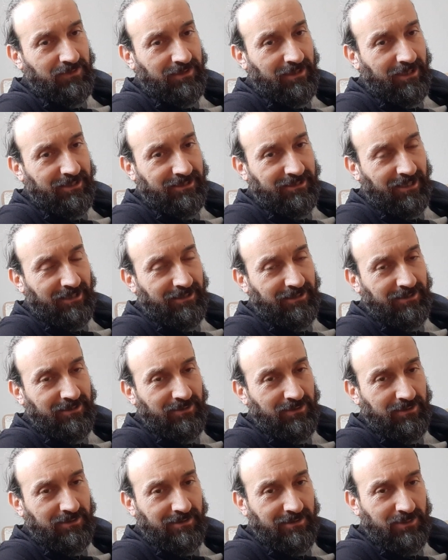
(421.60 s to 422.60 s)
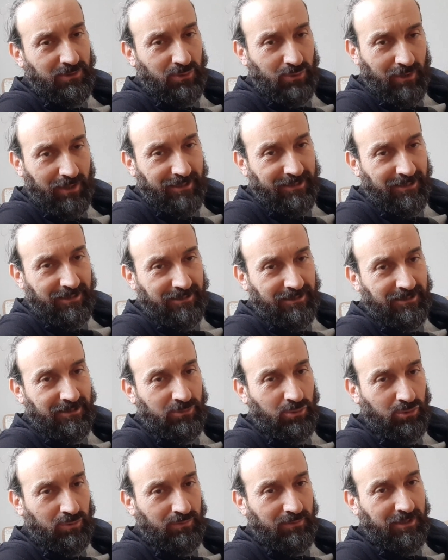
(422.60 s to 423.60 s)
bir astar sürerseniz
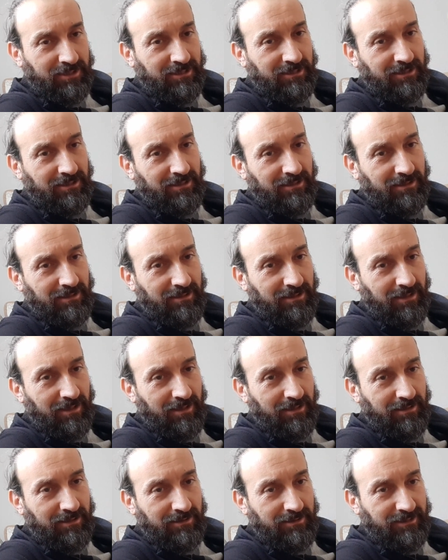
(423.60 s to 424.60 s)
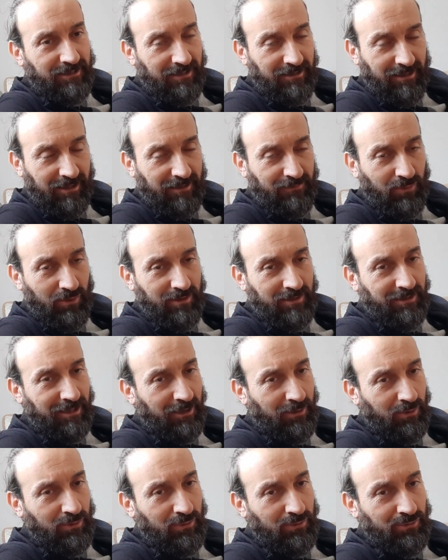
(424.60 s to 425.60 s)
tutunması e, sentetik boyanın
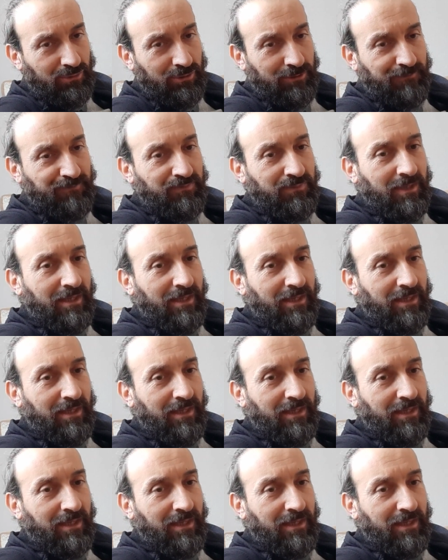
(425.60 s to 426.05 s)
daha kolay olur.